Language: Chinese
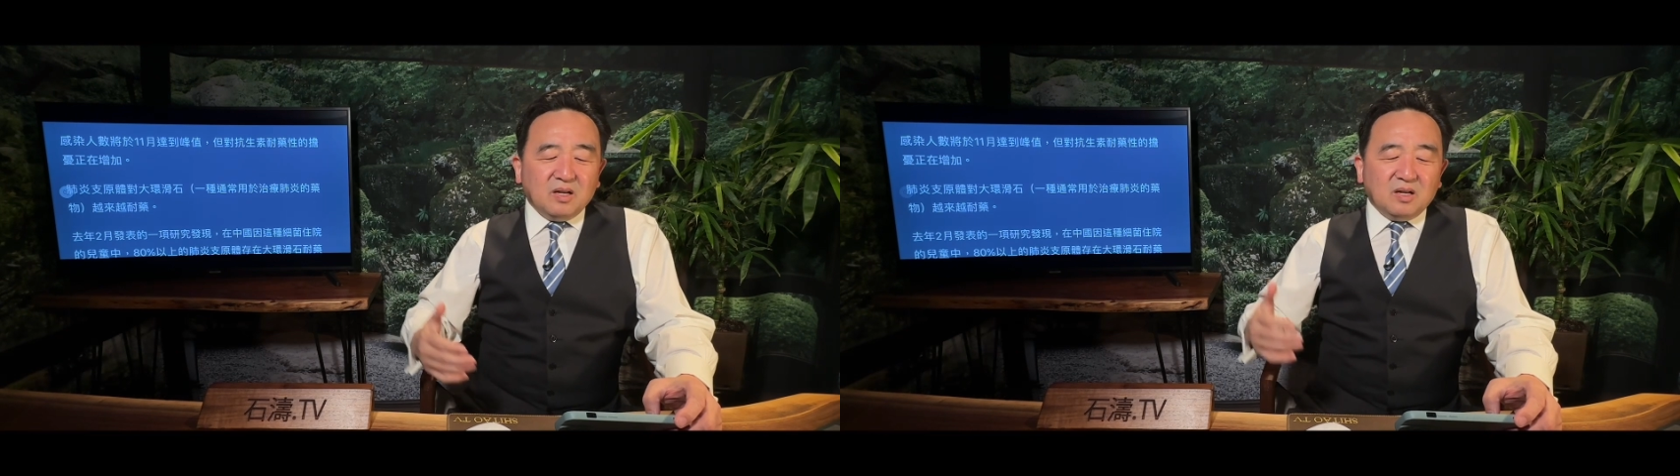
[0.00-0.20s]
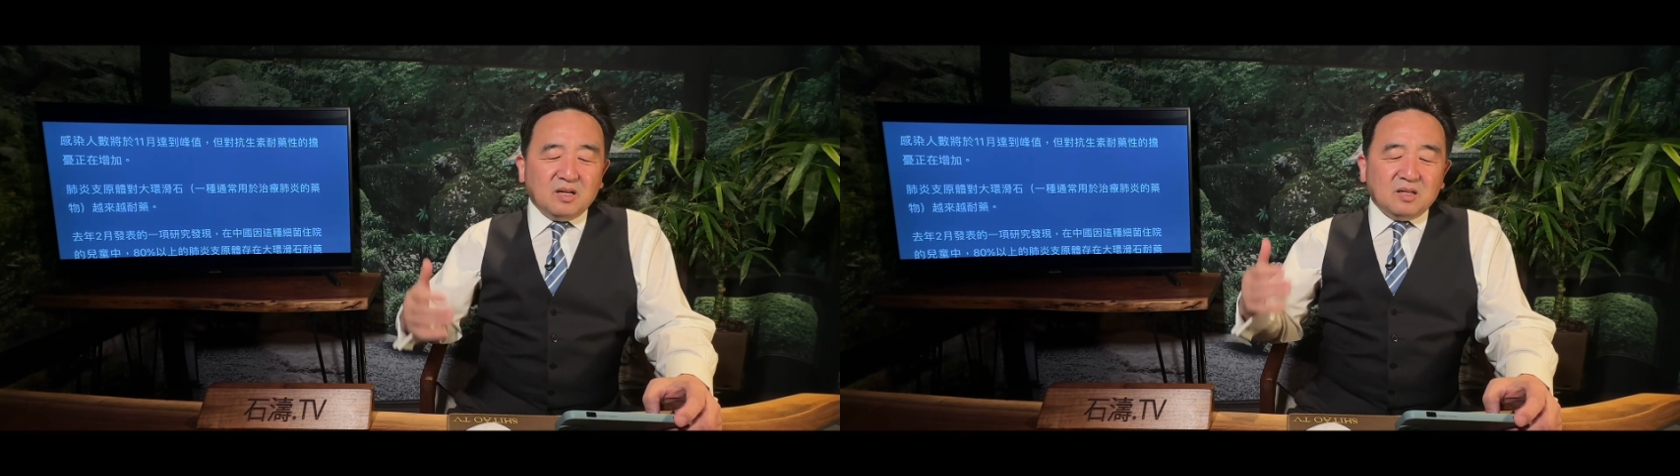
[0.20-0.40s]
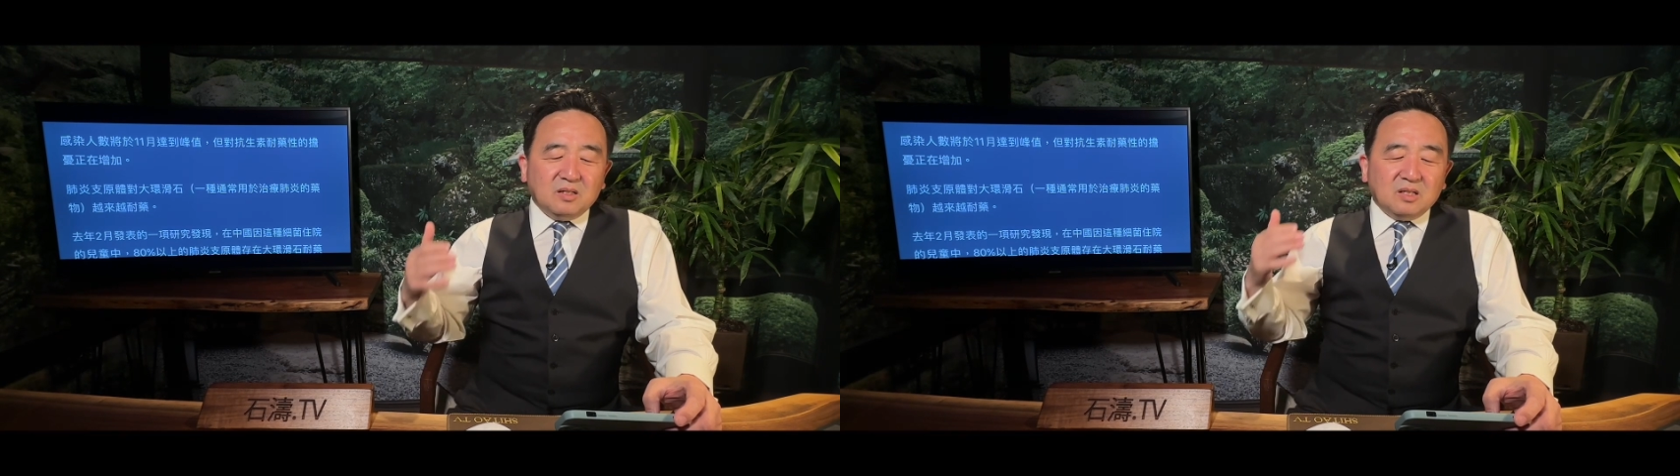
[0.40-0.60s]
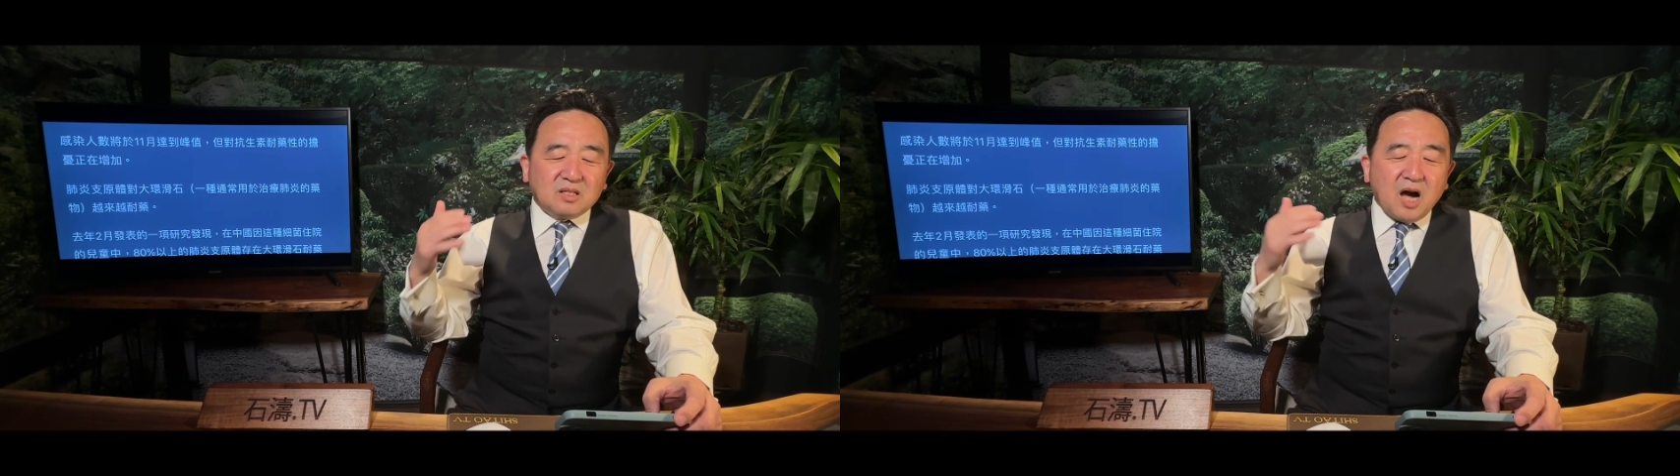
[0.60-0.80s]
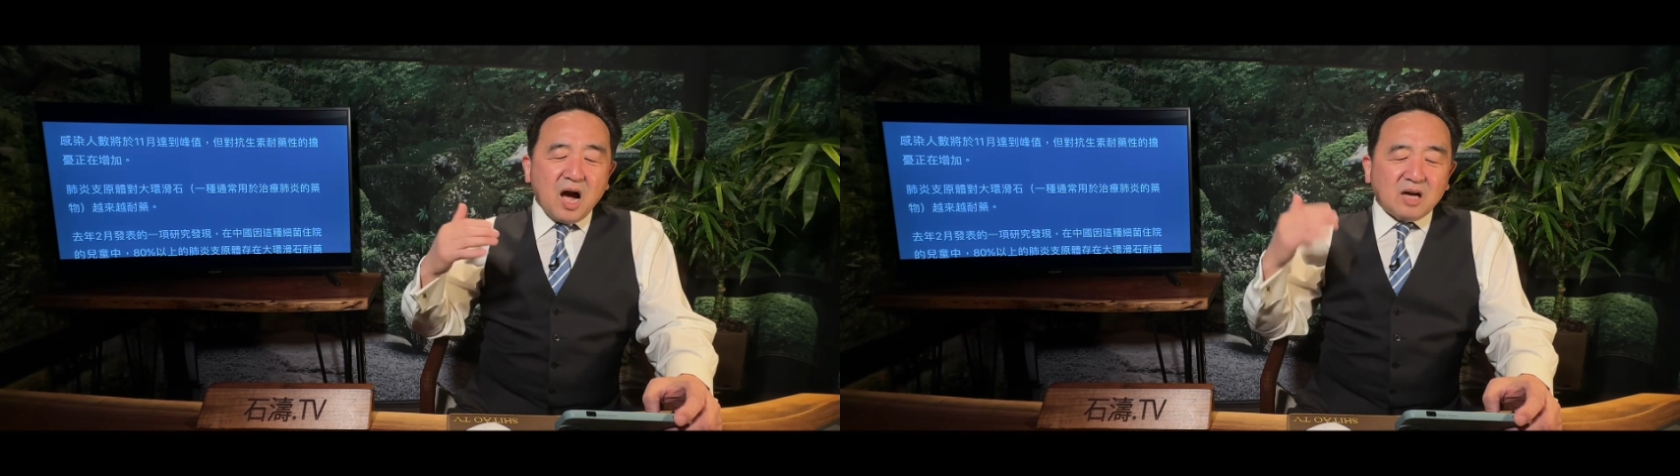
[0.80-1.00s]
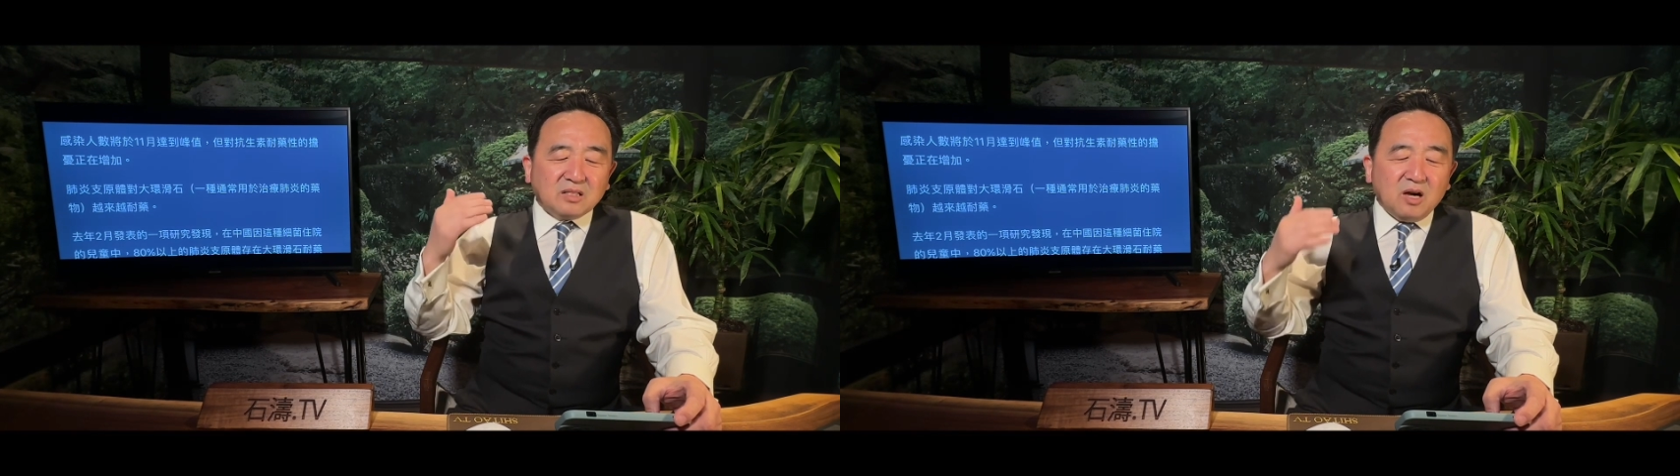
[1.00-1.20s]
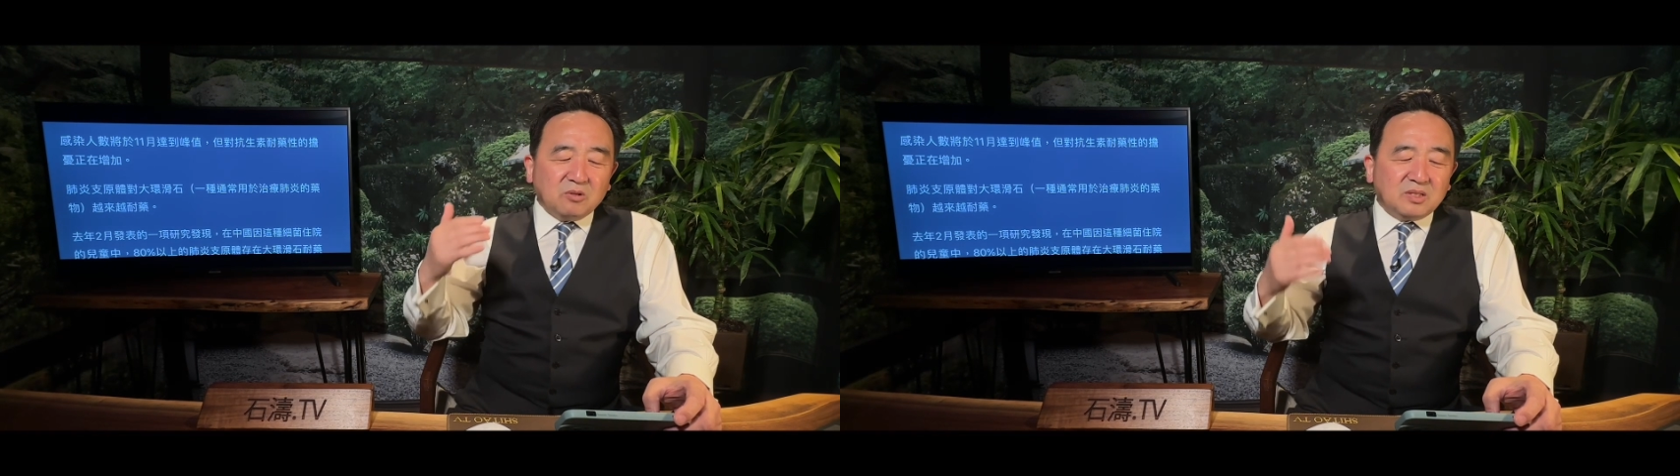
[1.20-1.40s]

而抗药